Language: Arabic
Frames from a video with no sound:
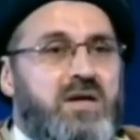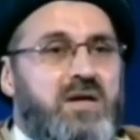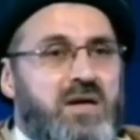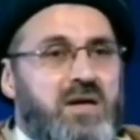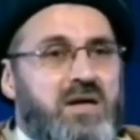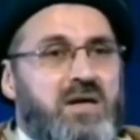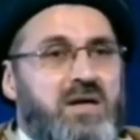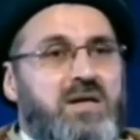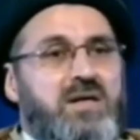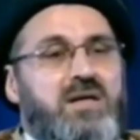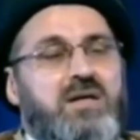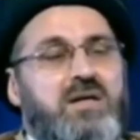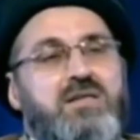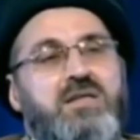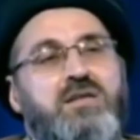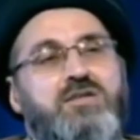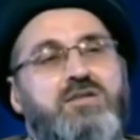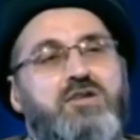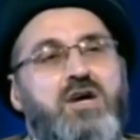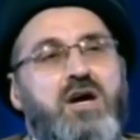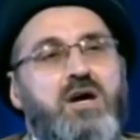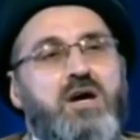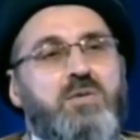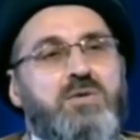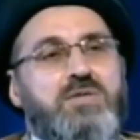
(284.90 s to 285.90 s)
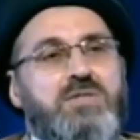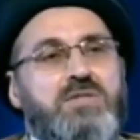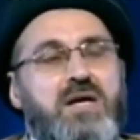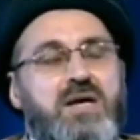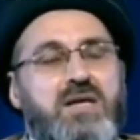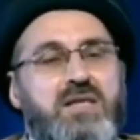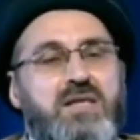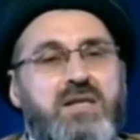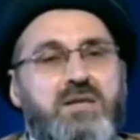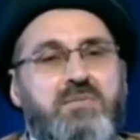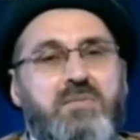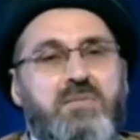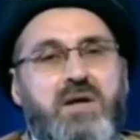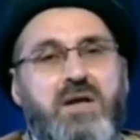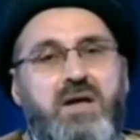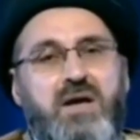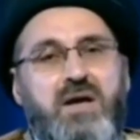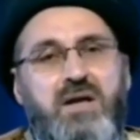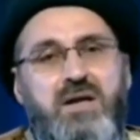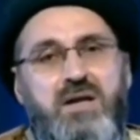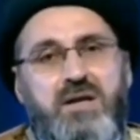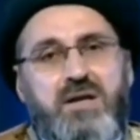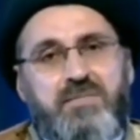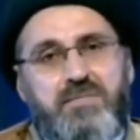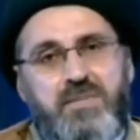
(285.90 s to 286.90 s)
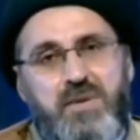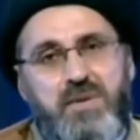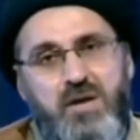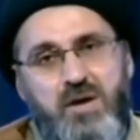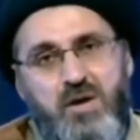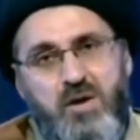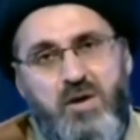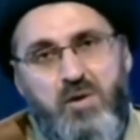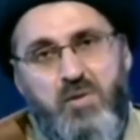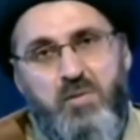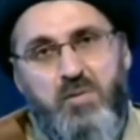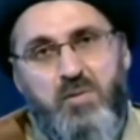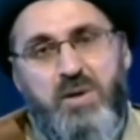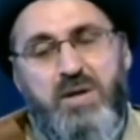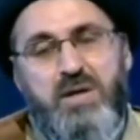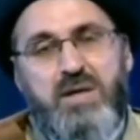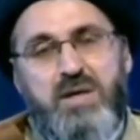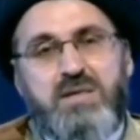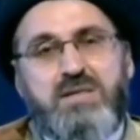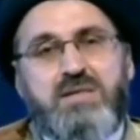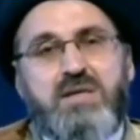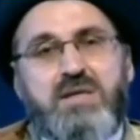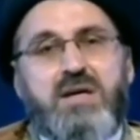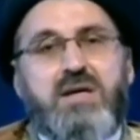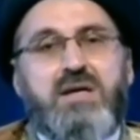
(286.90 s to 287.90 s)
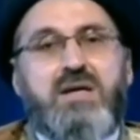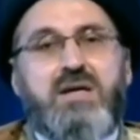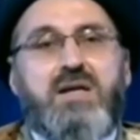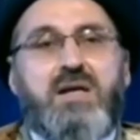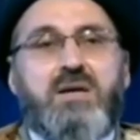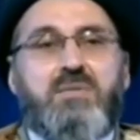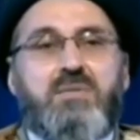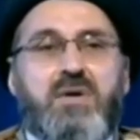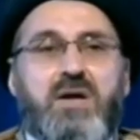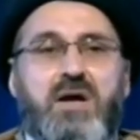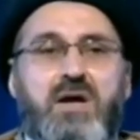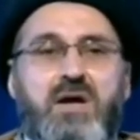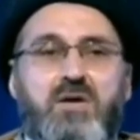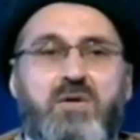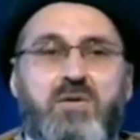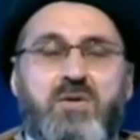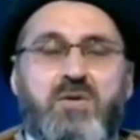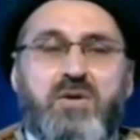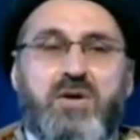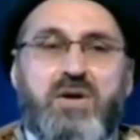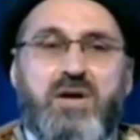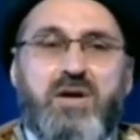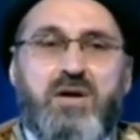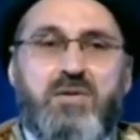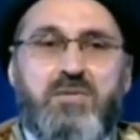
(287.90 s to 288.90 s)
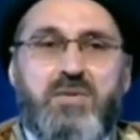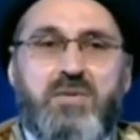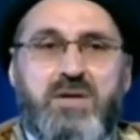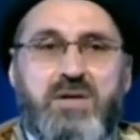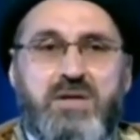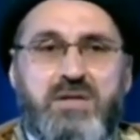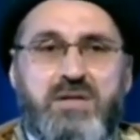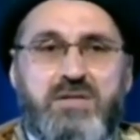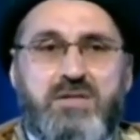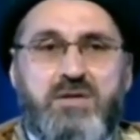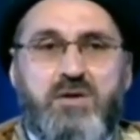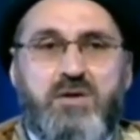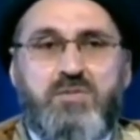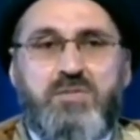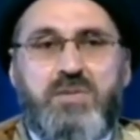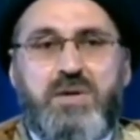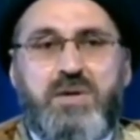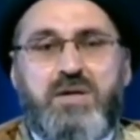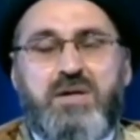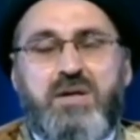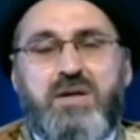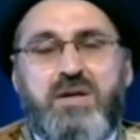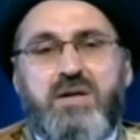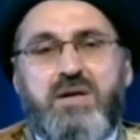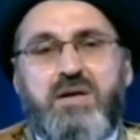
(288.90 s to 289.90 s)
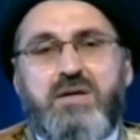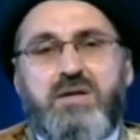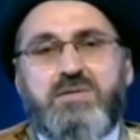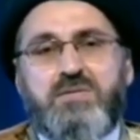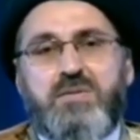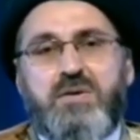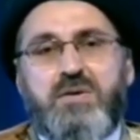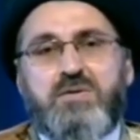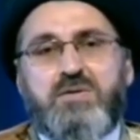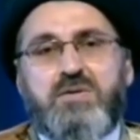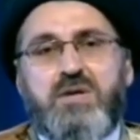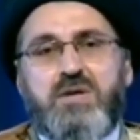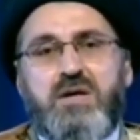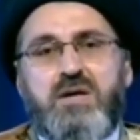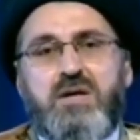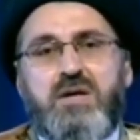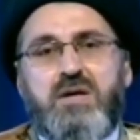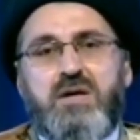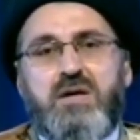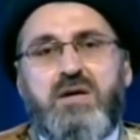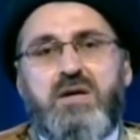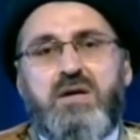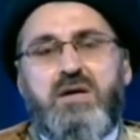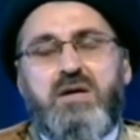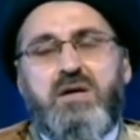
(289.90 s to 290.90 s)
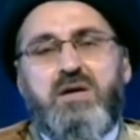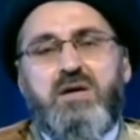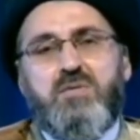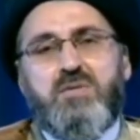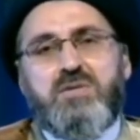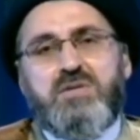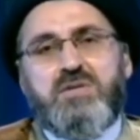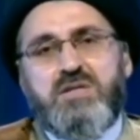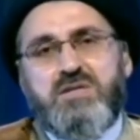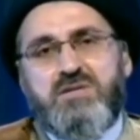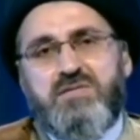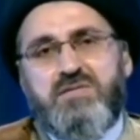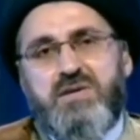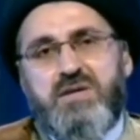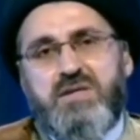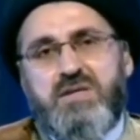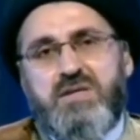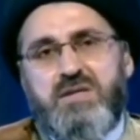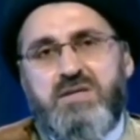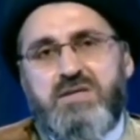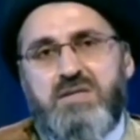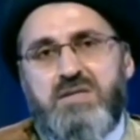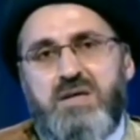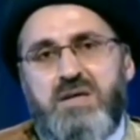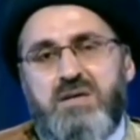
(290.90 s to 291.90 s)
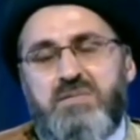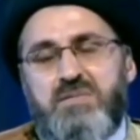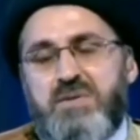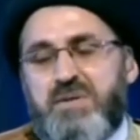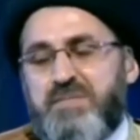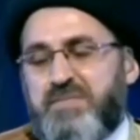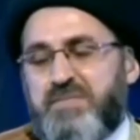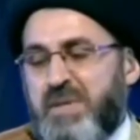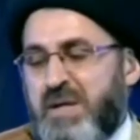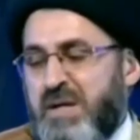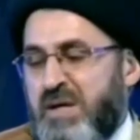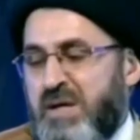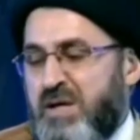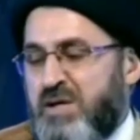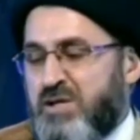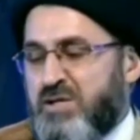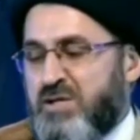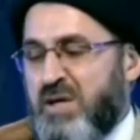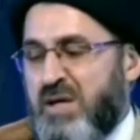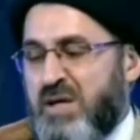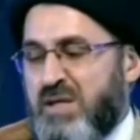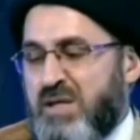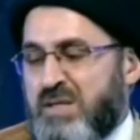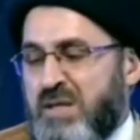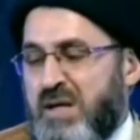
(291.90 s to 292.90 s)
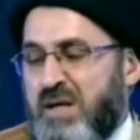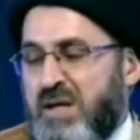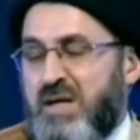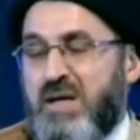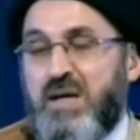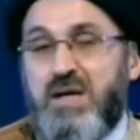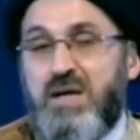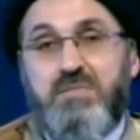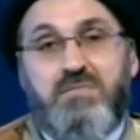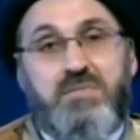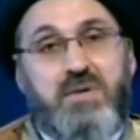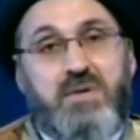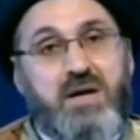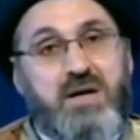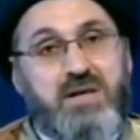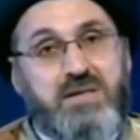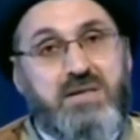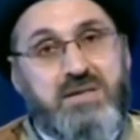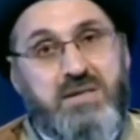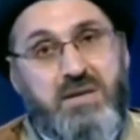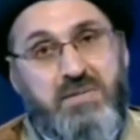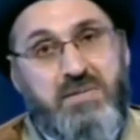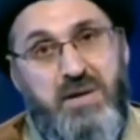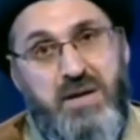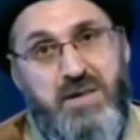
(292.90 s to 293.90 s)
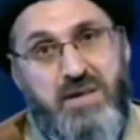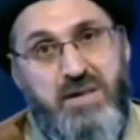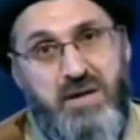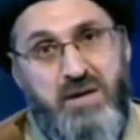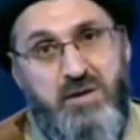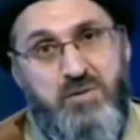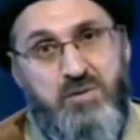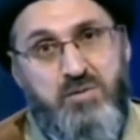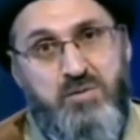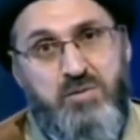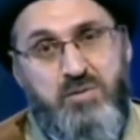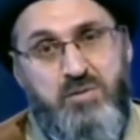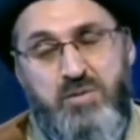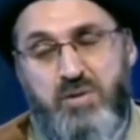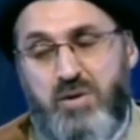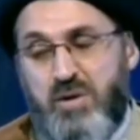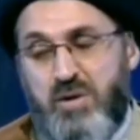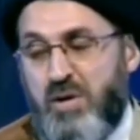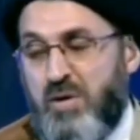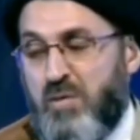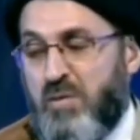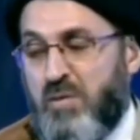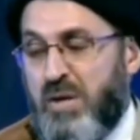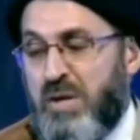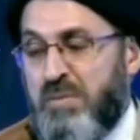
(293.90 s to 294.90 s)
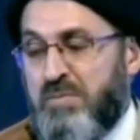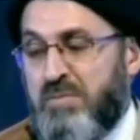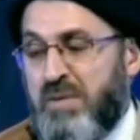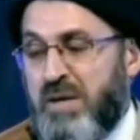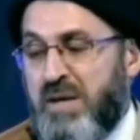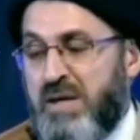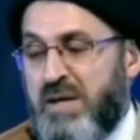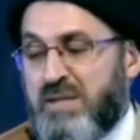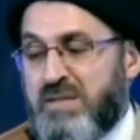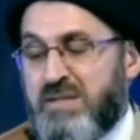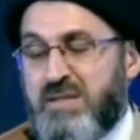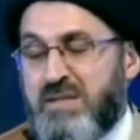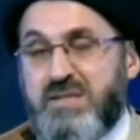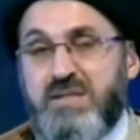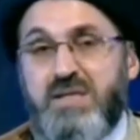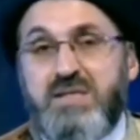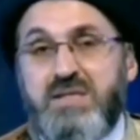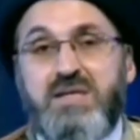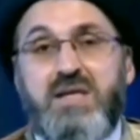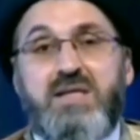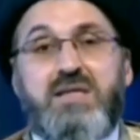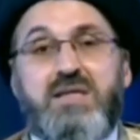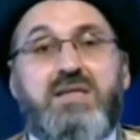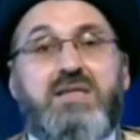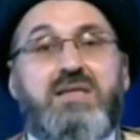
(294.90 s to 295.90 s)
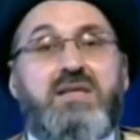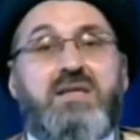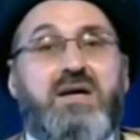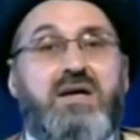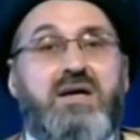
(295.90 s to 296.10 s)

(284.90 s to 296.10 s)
يتجاوز هذه المرحلة وينتقل إلى مرحلة أخرى وهي التوبة إلى الله سبحانه وتعالى وتصفية حسابه إن شاء الله تعالى إما أن تبحث عنه وإما أن تتصدق